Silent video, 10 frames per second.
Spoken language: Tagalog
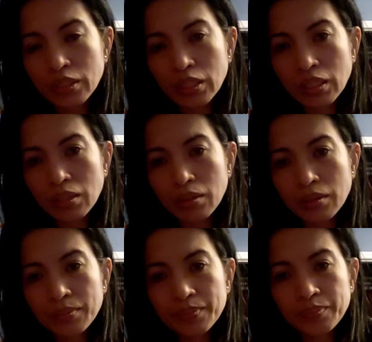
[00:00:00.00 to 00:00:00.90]
yeah.
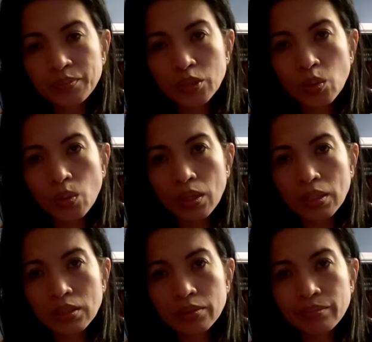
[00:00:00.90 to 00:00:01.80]

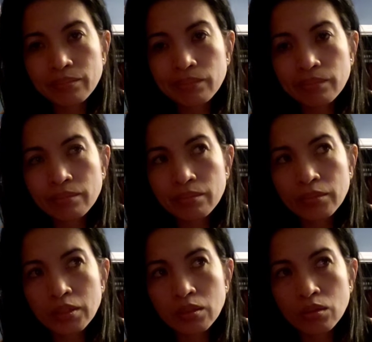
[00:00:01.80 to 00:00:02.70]
kuhan
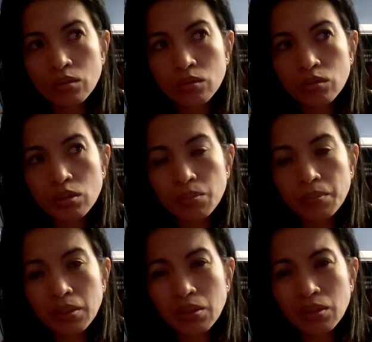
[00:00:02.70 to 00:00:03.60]
sa
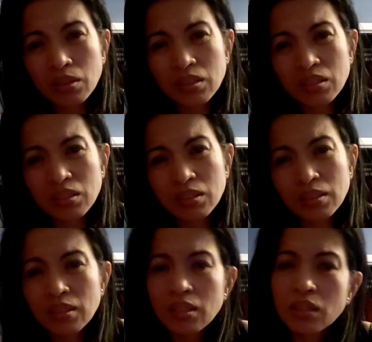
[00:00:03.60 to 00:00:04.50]
pa
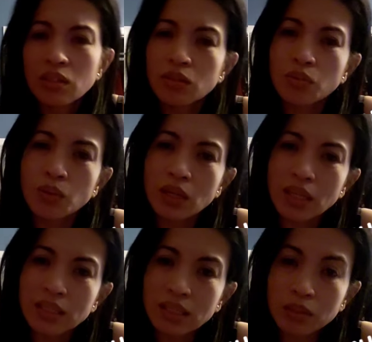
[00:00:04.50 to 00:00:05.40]

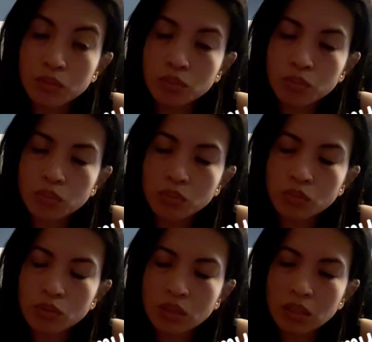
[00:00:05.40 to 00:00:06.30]
wala tayo
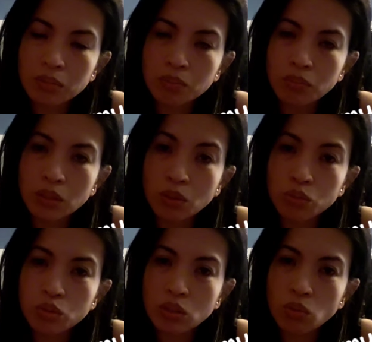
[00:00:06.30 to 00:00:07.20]

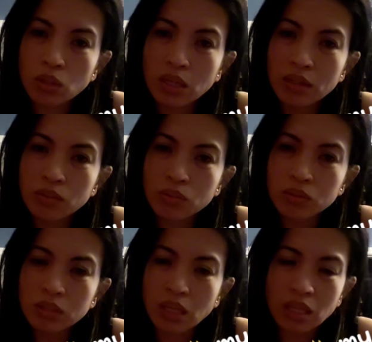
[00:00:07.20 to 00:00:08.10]
magluto sa kong
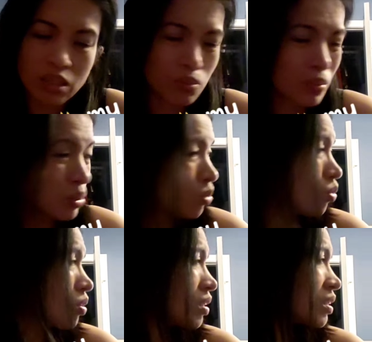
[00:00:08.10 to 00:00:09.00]
on kay
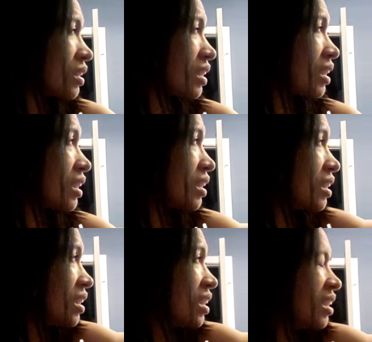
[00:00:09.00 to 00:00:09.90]
rumatog san kay
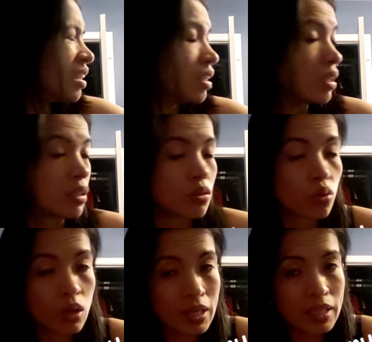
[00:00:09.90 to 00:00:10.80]

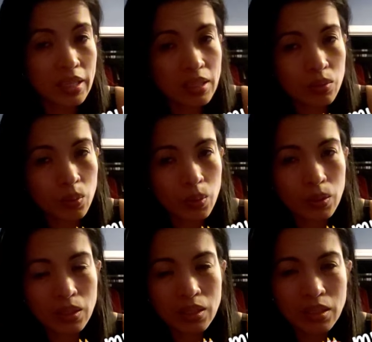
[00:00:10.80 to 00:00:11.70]
duka na kay ko
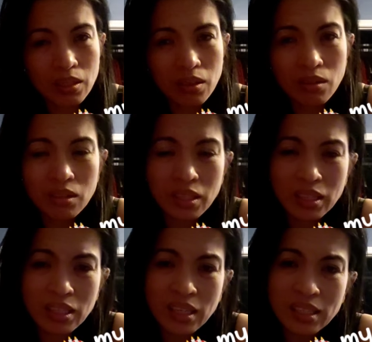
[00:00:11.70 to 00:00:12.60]

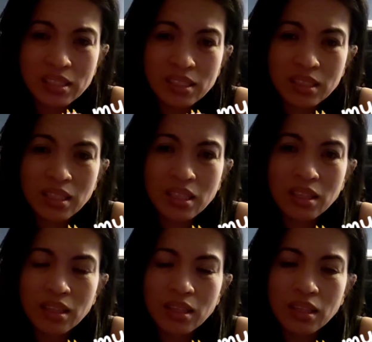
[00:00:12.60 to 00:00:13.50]
okay guys
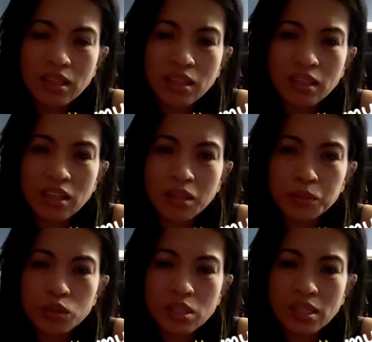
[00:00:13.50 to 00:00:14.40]

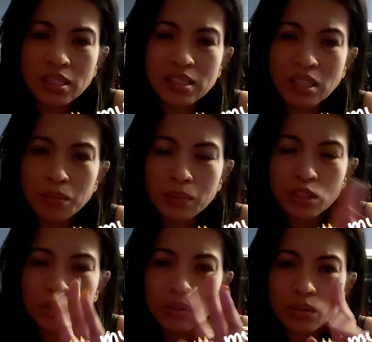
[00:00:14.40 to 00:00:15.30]
love you sis I
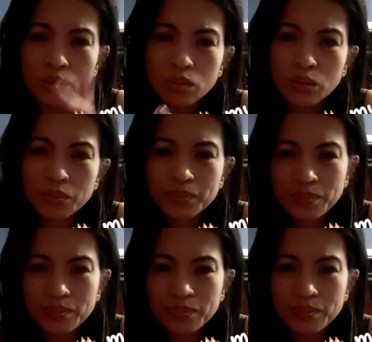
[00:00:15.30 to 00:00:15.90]
miss you